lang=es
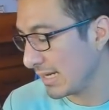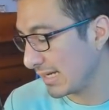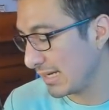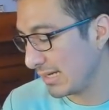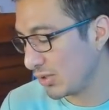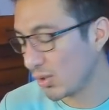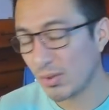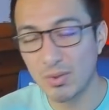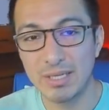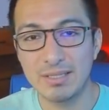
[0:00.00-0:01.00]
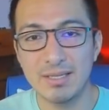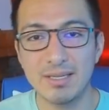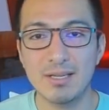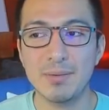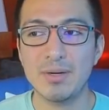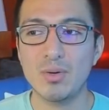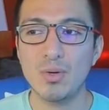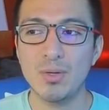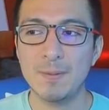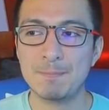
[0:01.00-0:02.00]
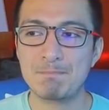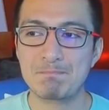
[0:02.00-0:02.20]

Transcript: que yo creo que tiene que ver con